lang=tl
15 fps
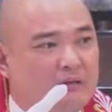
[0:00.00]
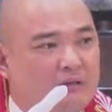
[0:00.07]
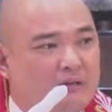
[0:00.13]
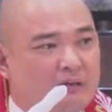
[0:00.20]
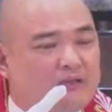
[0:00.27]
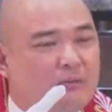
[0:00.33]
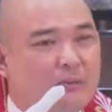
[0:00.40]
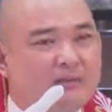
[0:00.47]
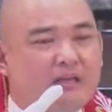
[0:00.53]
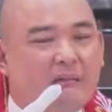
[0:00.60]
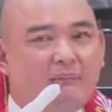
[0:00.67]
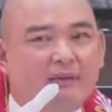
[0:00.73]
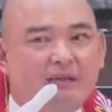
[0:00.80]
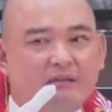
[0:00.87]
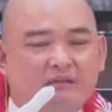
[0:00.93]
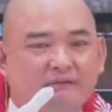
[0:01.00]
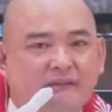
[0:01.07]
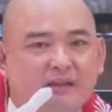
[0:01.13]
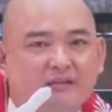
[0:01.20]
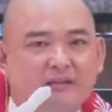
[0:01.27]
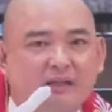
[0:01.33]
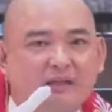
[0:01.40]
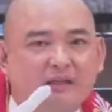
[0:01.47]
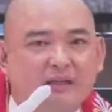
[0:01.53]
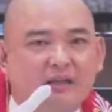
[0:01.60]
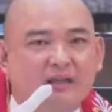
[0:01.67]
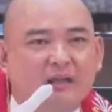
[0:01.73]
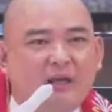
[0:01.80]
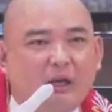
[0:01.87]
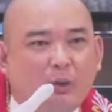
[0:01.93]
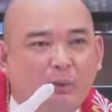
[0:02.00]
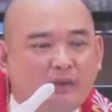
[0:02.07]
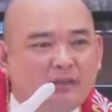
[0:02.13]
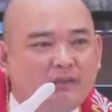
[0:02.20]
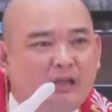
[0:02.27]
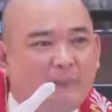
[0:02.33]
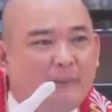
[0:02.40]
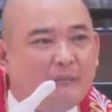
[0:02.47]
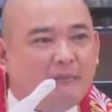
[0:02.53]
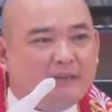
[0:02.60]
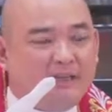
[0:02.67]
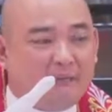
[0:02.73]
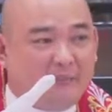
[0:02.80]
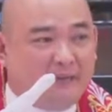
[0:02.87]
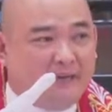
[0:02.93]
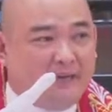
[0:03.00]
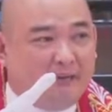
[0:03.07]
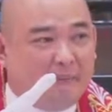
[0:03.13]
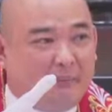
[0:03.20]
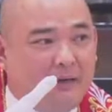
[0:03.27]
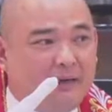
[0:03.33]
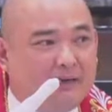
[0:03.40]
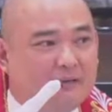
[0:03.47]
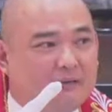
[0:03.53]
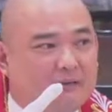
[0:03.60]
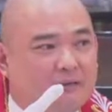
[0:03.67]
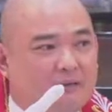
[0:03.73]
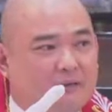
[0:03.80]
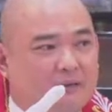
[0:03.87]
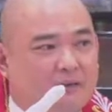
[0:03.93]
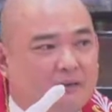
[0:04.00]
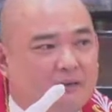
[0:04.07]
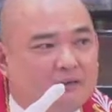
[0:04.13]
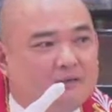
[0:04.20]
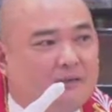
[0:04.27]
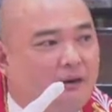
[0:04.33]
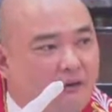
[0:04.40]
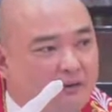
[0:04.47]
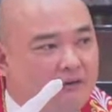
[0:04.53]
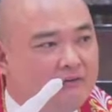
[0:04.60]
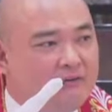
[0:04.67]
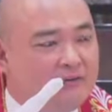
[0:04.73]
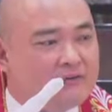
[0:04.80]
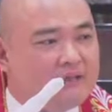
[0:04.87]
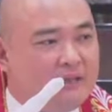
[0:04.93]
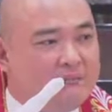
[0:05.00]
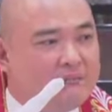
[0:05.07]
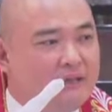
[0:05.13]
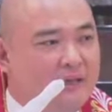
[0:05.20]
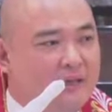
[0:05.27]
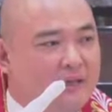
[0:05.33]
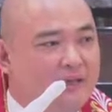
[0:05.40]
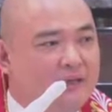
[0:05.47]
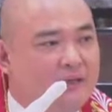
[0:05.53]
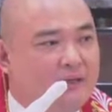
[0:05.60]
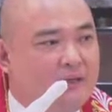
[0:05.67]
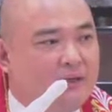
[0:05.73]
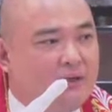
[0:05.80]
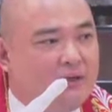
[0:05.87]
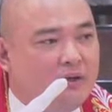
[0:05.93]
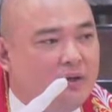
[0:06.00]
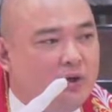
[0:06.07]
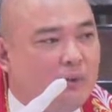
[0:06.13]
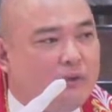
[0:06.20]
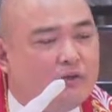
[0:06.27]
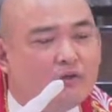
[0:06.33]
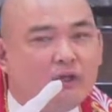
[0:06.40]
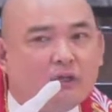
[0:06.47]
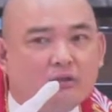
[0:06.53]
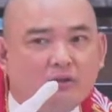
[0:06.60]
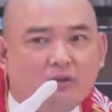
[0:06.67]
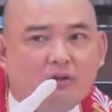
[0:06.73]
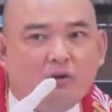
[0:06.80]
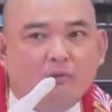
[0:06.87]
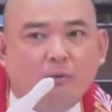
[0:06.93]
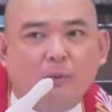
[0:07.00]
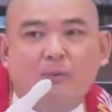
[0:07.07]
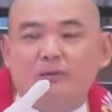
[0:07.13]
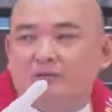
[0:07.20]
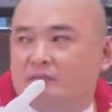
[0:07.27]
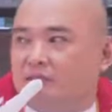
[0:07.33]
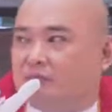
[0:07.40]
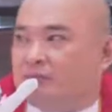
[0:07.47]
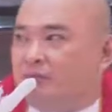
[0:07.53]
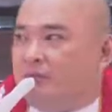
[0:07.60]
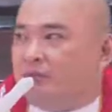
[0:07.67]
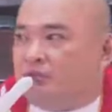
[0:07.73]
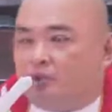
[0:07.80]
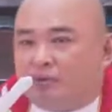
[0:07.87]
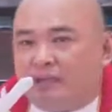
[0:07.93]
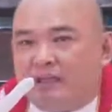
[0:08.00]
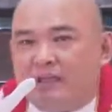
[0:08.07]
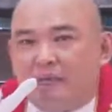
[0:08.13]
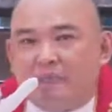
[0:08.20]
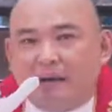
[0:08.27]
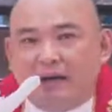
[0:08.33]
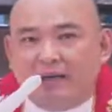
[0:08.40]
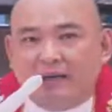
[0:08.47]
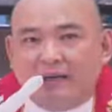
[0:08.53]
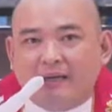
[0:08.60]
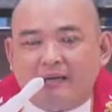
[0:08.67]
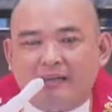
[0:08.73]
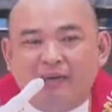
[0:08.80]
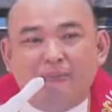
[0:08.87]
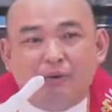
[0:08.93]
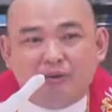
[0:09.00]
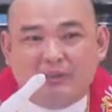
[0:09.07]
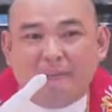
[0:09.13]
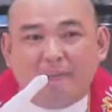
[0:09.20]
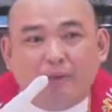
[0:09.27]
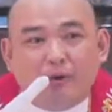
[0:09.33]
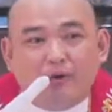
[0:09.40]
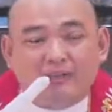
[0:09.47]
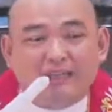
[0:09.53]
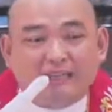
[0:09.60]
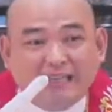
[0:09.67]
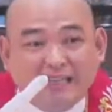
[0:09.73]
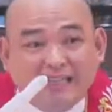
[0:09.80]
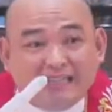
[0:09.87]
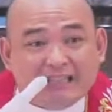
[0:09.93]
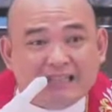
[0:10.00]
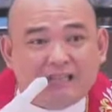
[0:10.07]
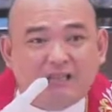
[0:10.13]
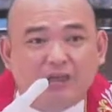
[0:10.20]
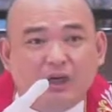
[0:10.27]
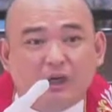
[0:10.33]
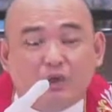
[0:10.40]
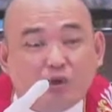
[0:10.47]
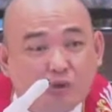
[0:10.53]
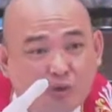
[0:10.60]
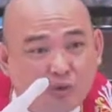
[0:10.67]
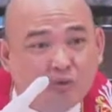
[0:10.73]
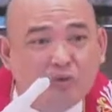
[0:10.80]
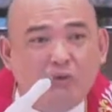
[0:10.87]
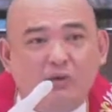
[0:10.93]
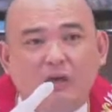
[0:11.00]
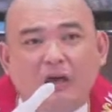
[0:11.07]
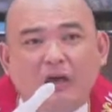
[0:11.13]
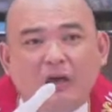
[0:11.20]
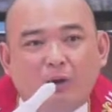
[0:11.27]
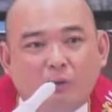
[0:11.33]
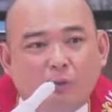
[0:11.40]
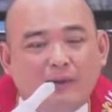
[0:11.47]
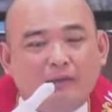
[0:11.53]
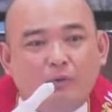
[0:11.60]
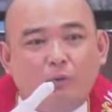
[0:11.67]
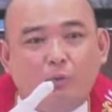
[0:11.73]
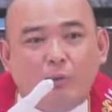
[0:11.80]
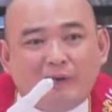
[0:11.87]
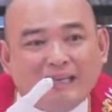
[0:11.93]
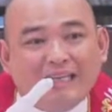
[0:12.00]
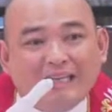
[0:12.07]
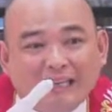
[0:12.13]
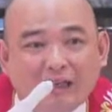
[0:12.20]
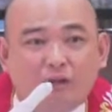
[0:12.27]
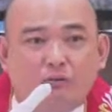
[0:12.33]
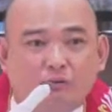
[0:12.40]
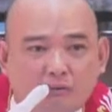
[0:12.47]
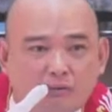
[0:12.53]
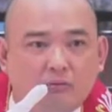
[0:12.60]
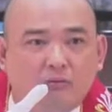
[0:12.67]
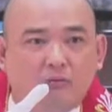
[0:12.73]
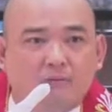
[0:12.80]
That's why sabi nga sa first reading, wag daw dapat maging mayabang. Kasi all of us someday, or we do not know, we will just be shoot in the bucket. The most important is to do what we really need to do.